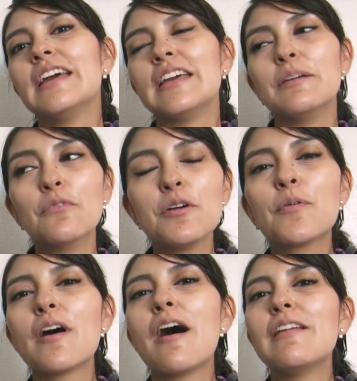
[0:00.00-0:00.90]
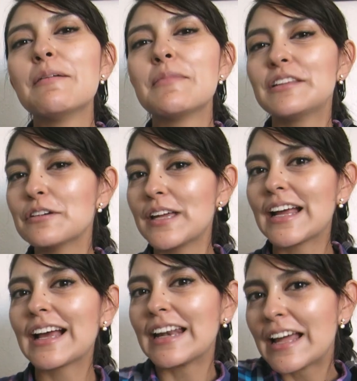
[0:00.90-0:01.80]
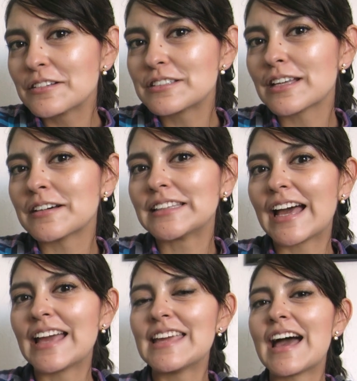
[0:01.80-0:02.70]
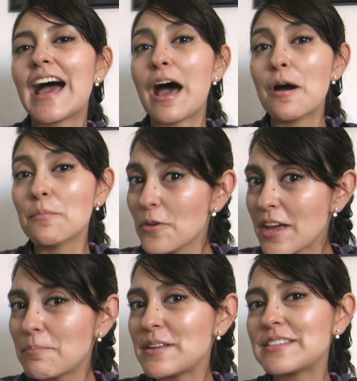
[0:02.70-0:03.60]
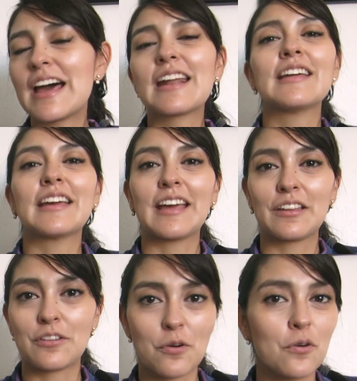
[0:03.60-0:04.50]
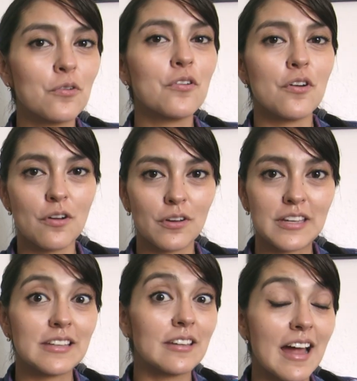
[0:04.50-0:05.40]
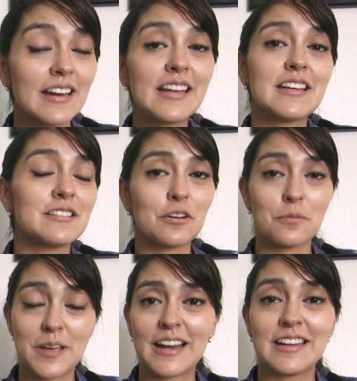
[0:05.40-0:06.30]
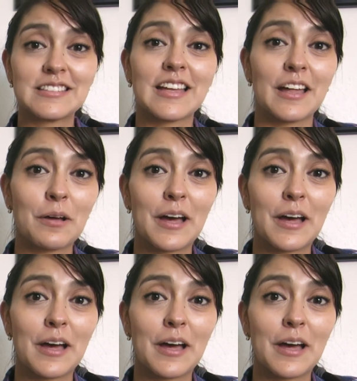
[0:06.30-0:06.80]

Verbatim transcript: y muy probablemente hubieran ganado esta batalla, muy a pesar de que Drogon y Daenerys no hubieran estado